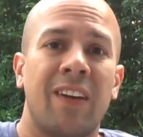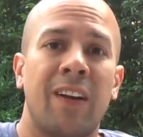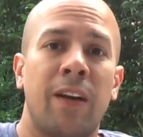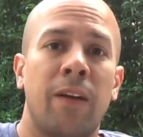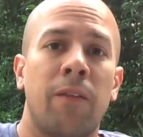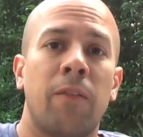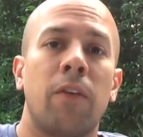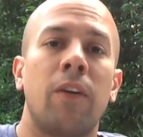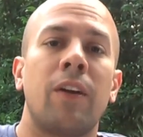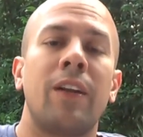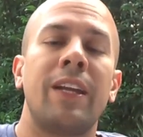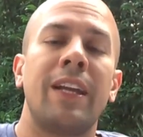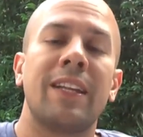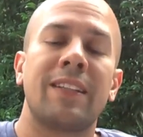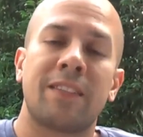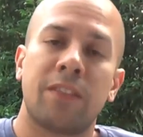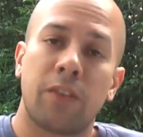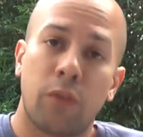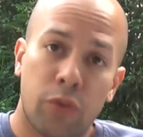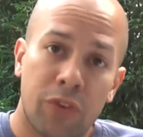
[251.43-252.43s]
Äh,
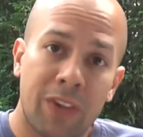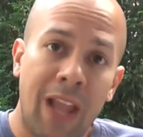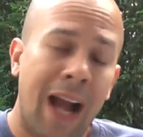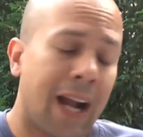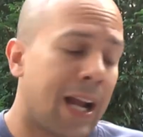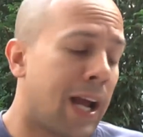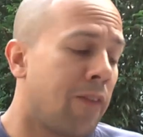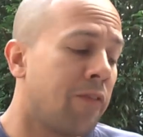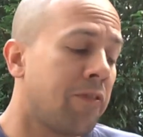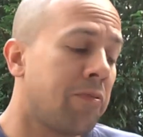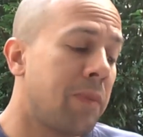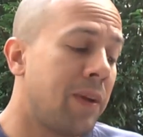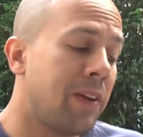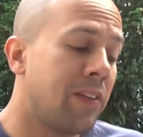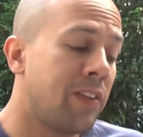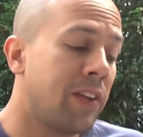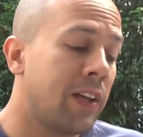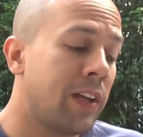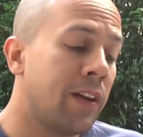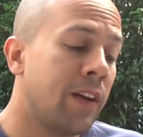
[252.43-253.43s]
jetzt
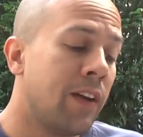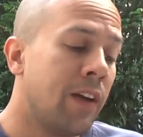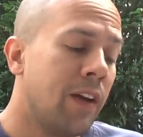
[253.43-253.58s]
nahkampfmäßig.